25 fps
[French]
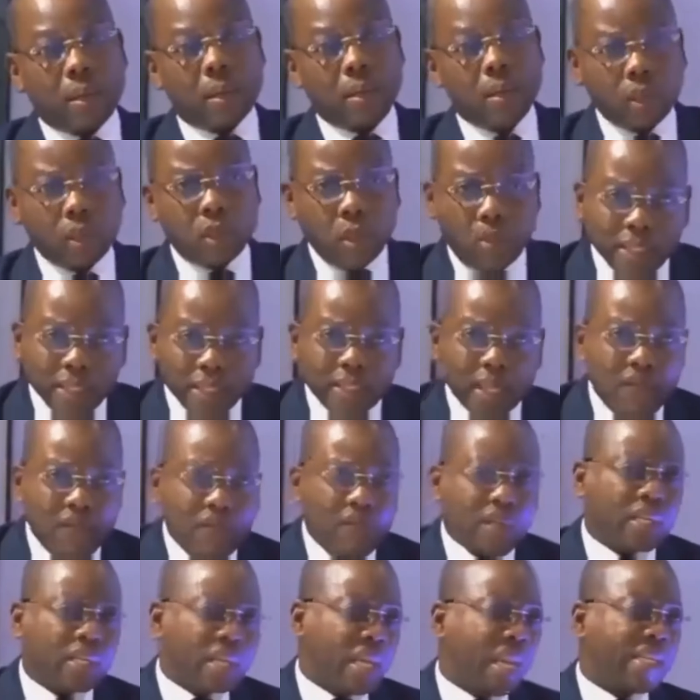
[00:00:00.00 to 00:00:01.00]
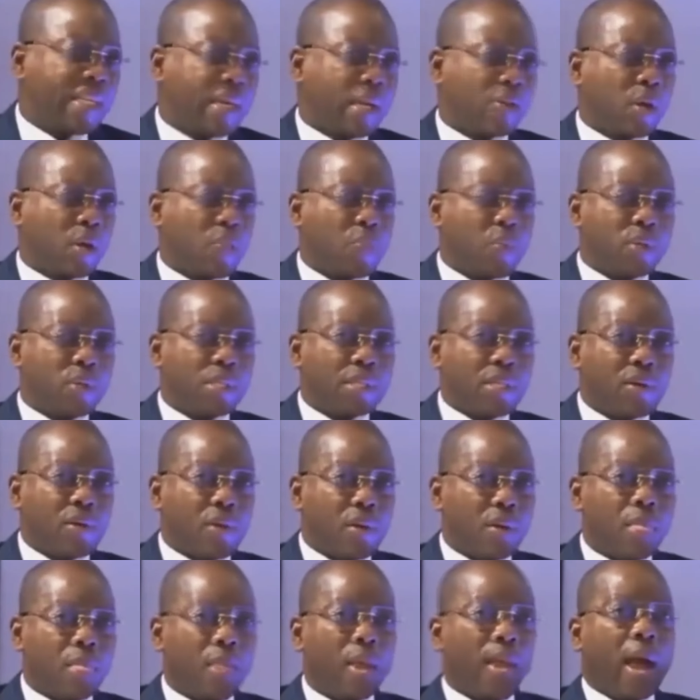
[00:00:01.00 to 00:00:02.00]
Donc moi, j'invite les acteurs politiques hein,
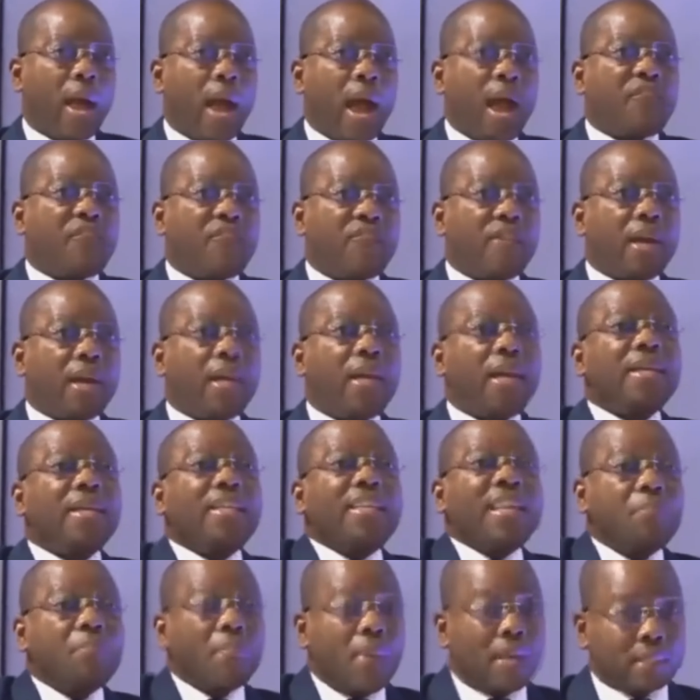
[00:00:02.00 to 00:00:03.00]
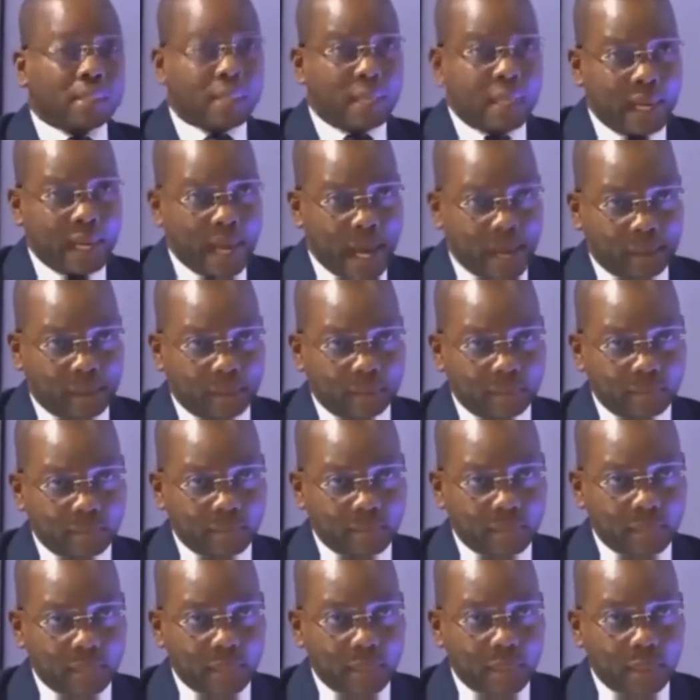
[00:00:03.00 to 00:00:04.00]
à faire les démarches légales.
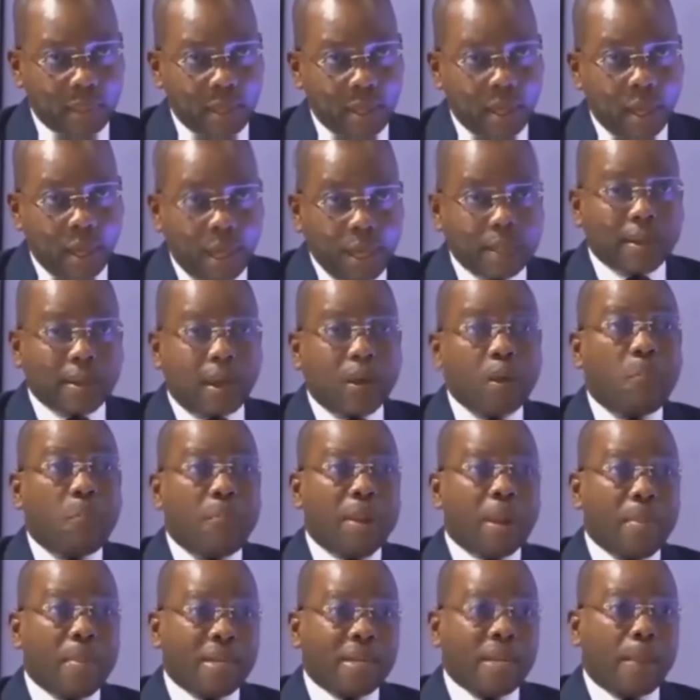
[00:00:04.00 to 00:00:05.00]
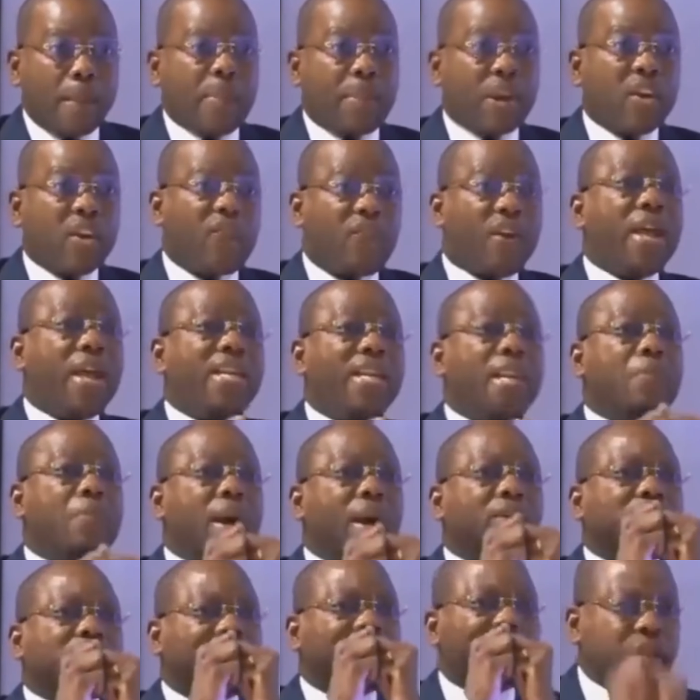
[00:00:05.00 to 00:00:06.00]
Et ça va nous permettre après de faire un débat
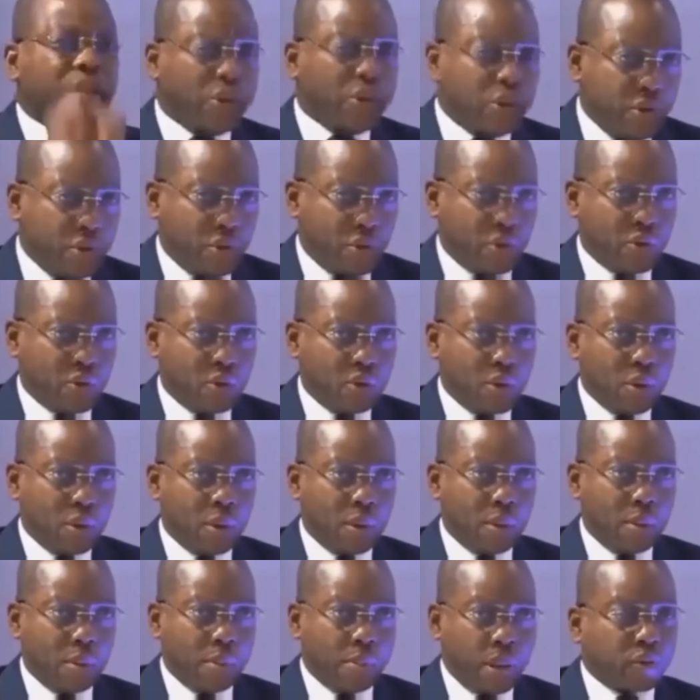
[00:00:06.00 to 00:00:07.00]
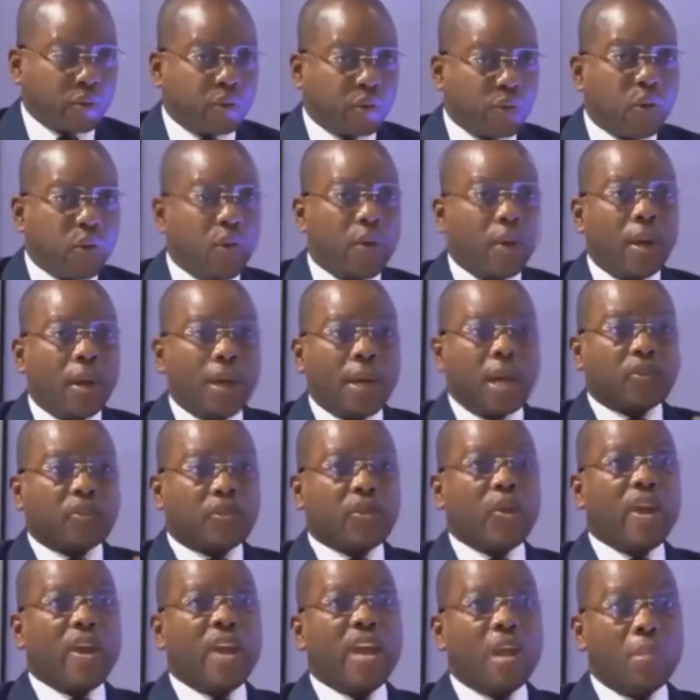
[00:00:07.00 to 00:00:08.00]
sérieux. Parce que la
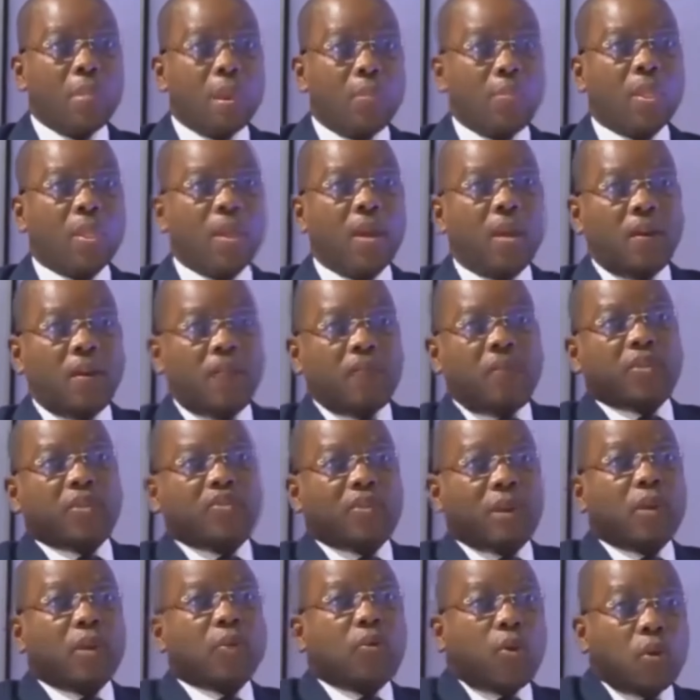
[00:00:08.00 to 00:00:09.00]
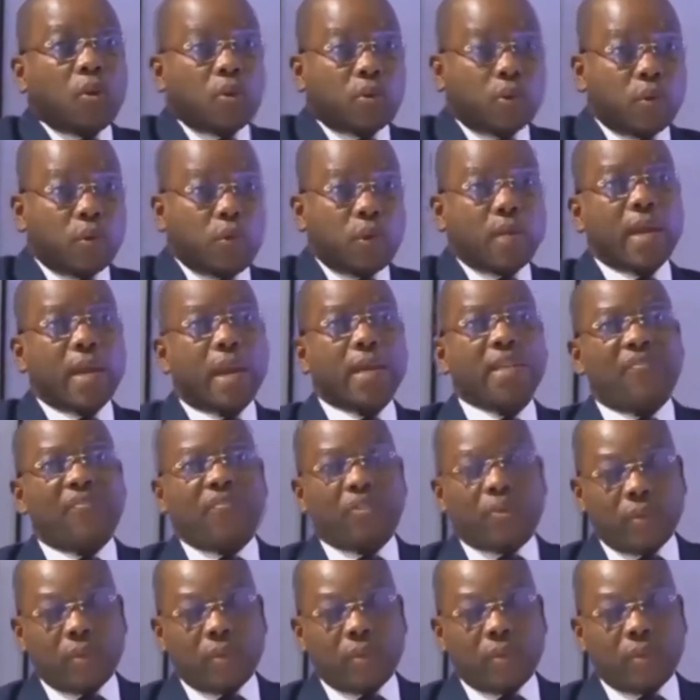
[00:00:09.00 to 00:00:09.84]
seule elle-même va se rendre compte qu'il y a une difficulté.